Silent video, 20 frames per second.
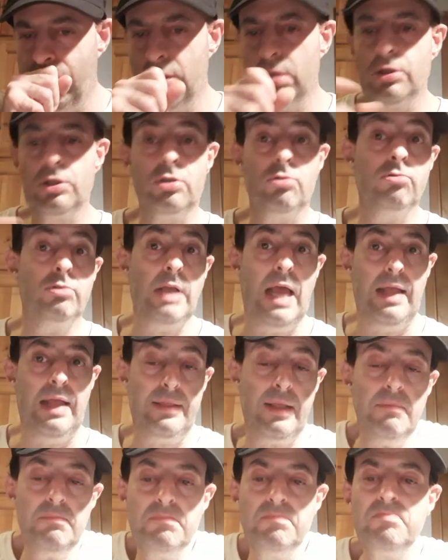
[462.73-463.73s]

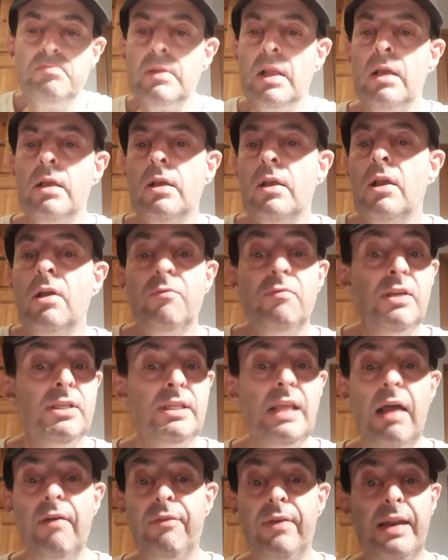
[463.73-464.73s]
Scusate.
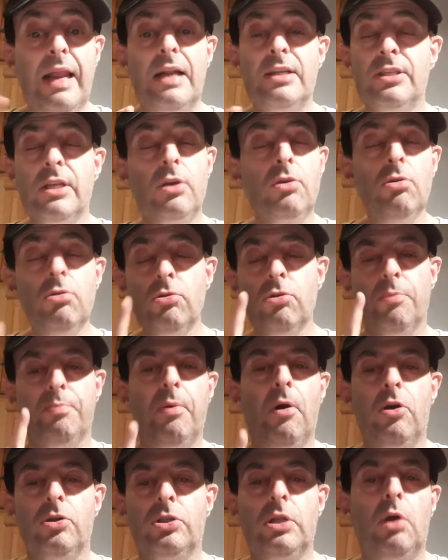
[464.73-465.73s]
Verstappen al secondo
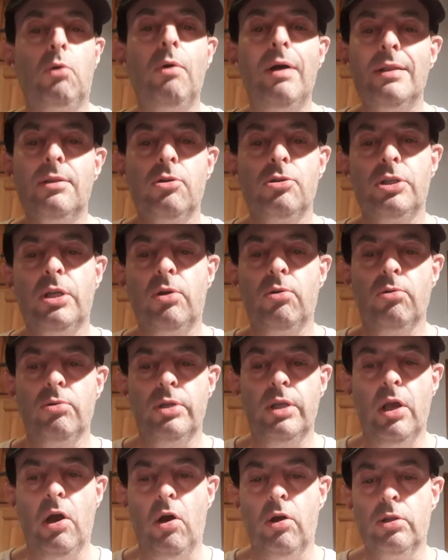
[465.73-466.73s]
posto a 4
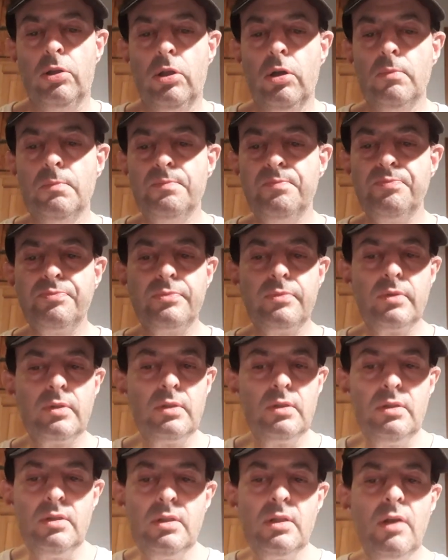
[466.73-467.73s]
secondi e 8.
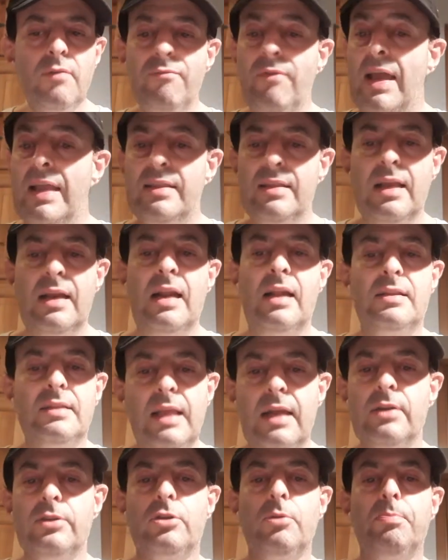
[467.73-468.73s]
Vettel al
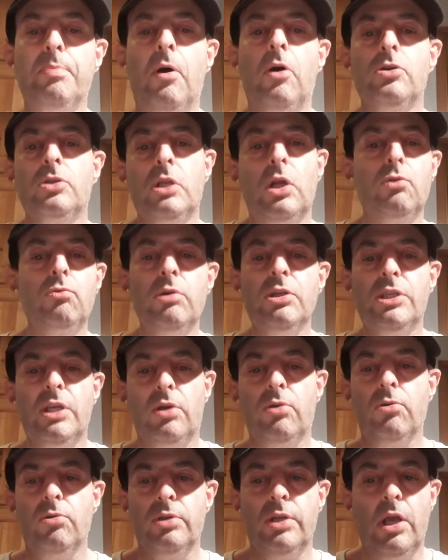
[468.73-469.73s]
terzo posto a 2
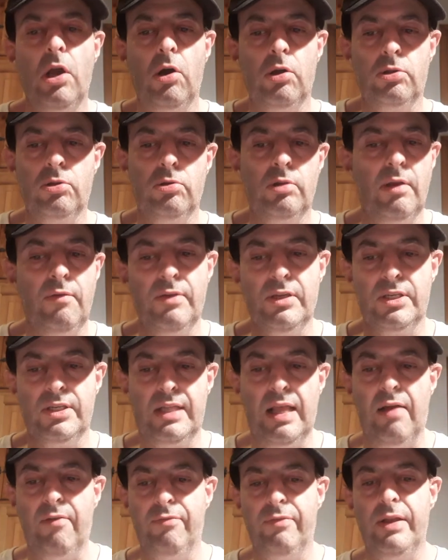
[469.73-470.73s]
secondi e 8 da
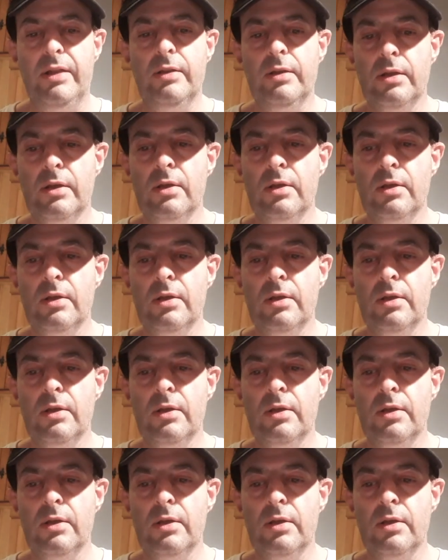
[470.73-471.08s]
Verstappen.